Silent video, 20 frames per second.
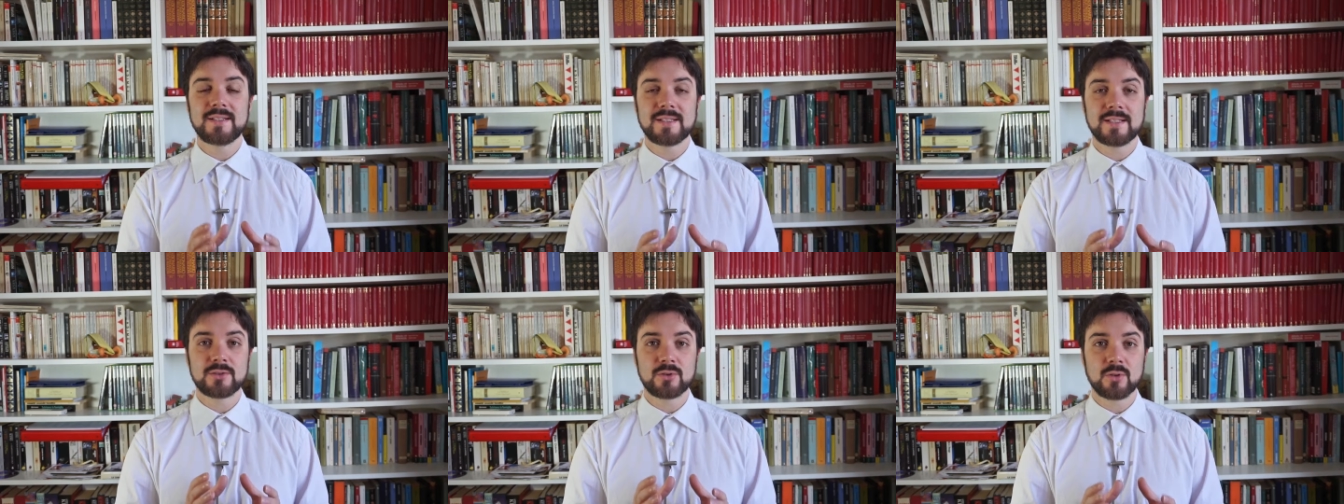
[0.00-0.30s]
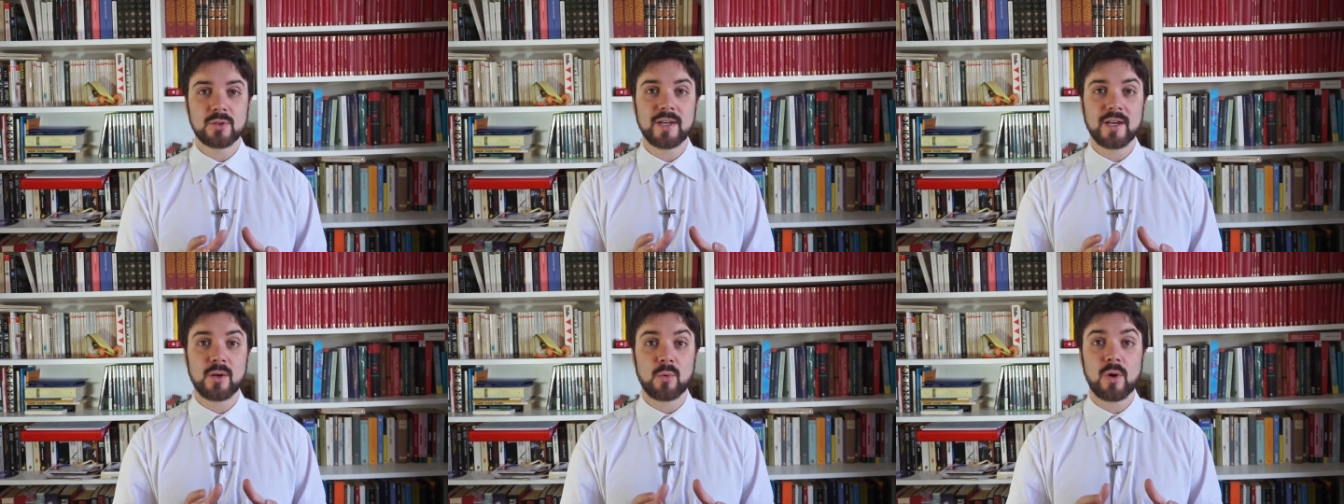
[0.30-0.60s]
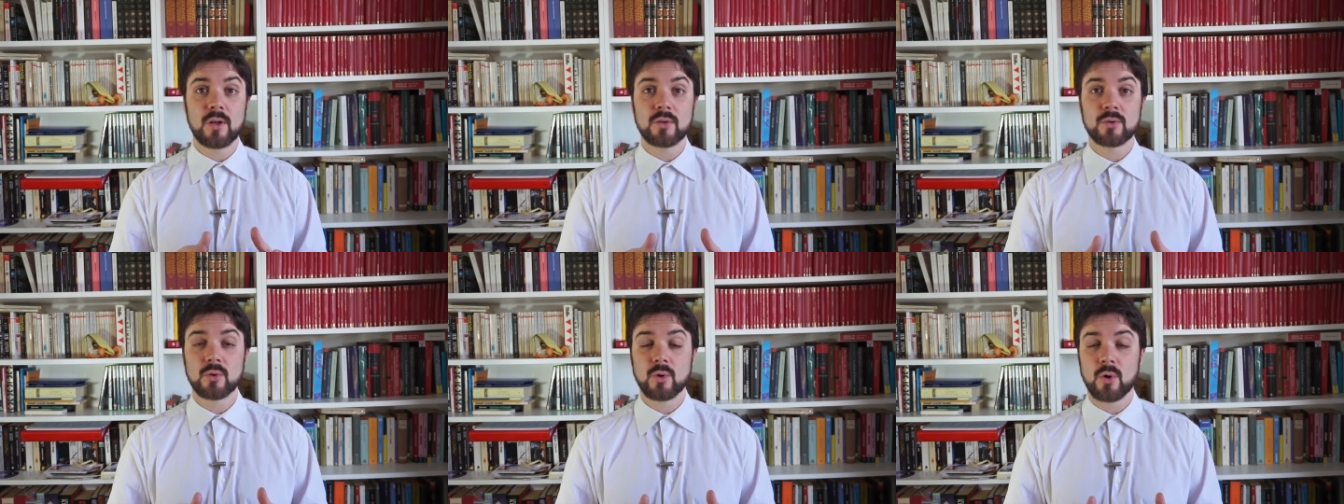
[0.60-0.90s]
tanto che
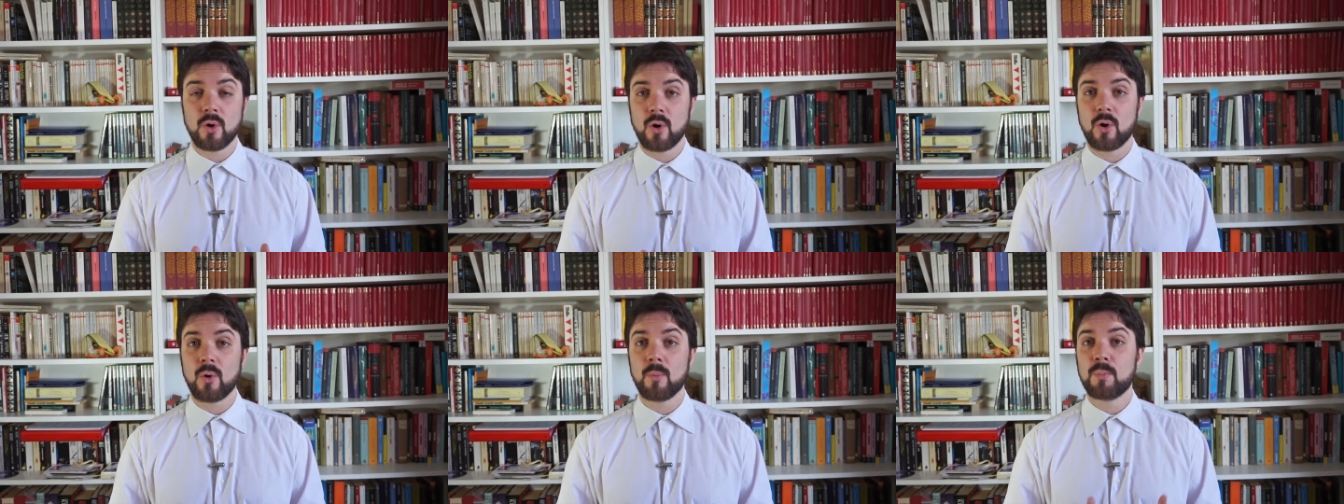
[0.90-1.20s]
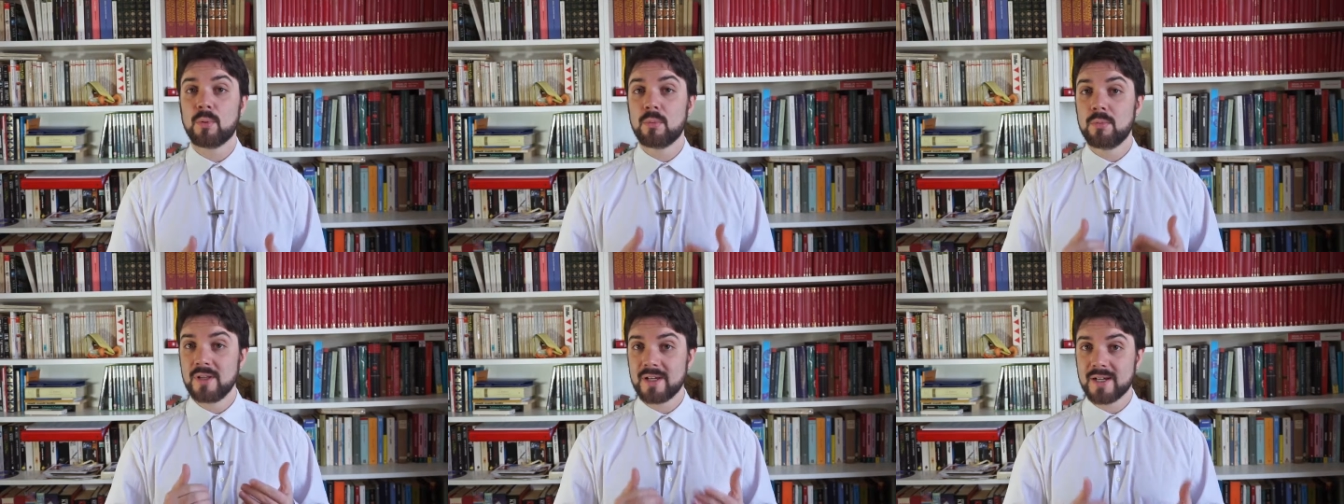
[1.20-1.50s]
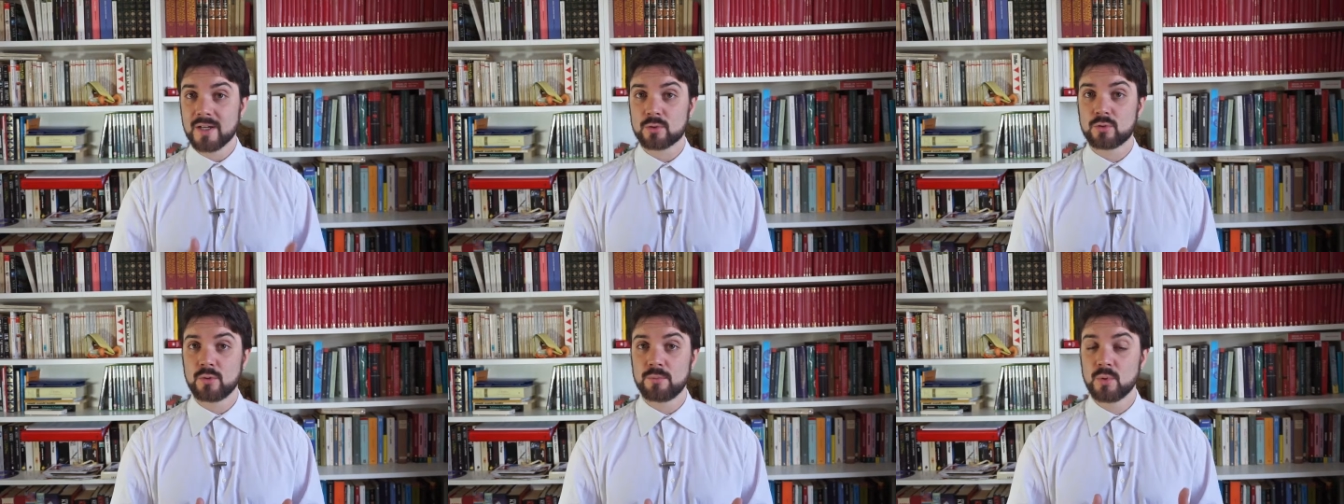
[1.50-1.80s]
quando ho
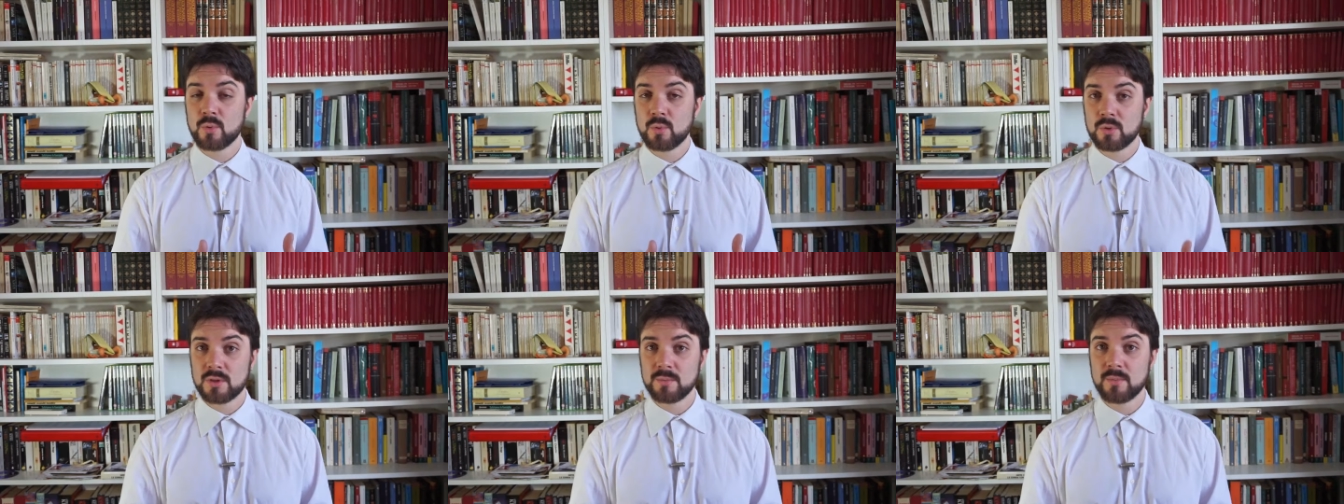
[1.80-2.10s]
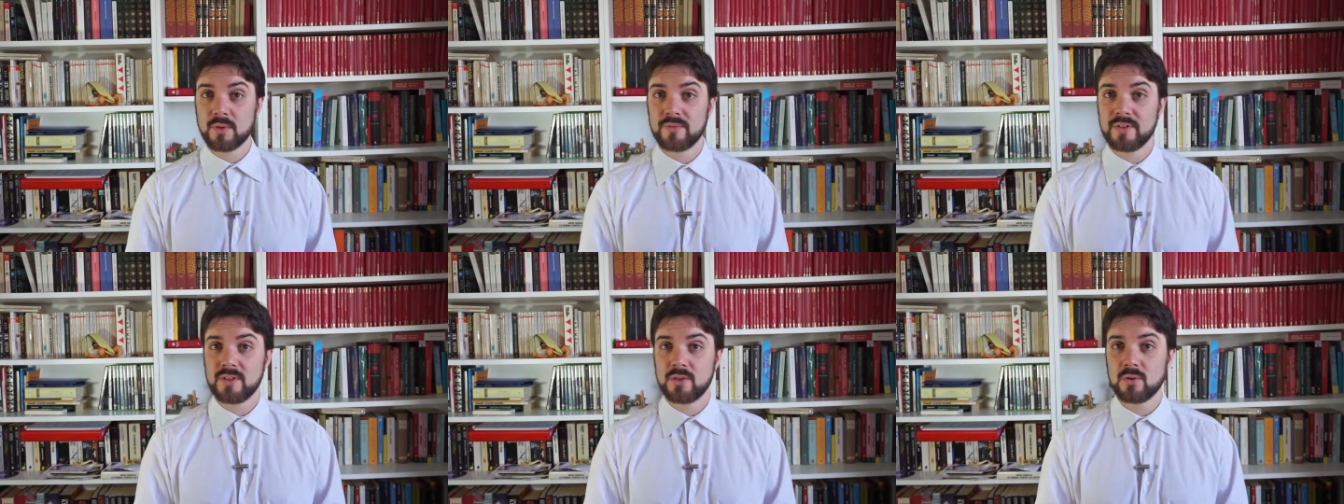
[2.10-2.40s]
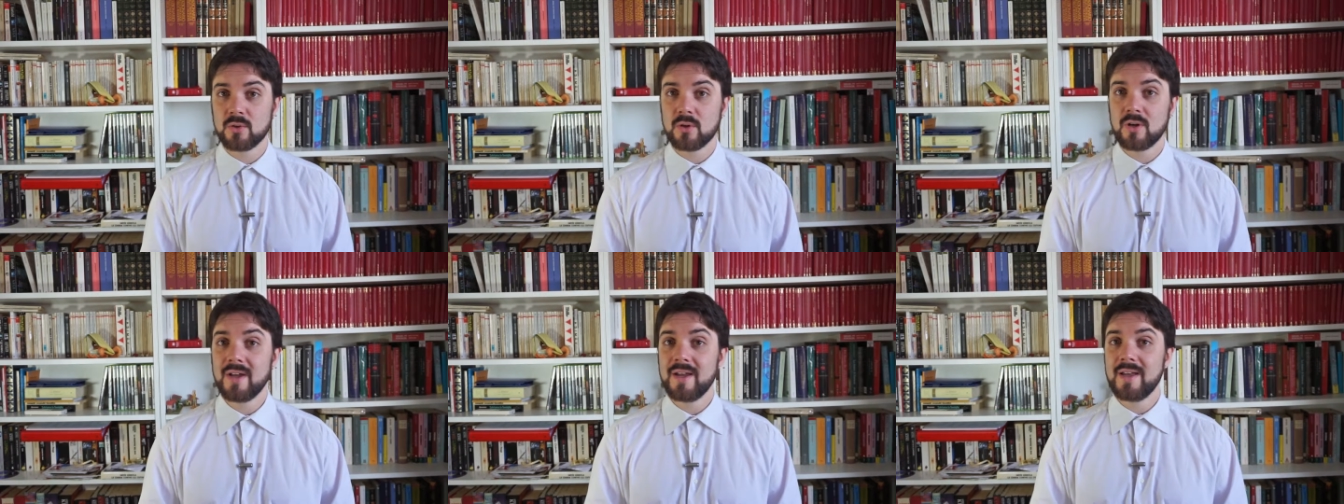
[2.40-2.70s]
pubblicato il mio ultimo
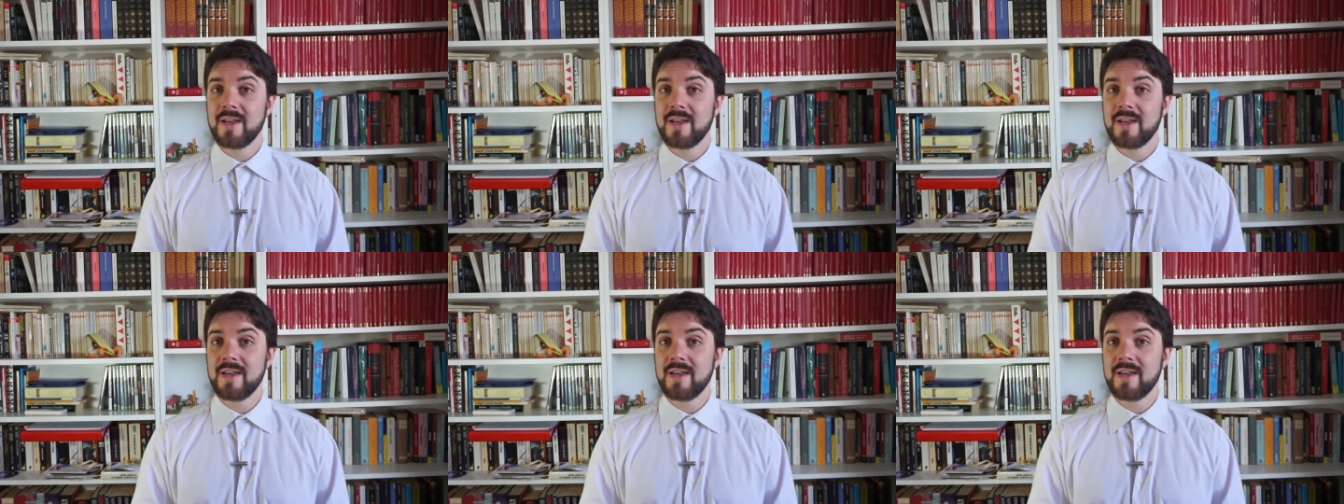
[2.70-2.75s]
video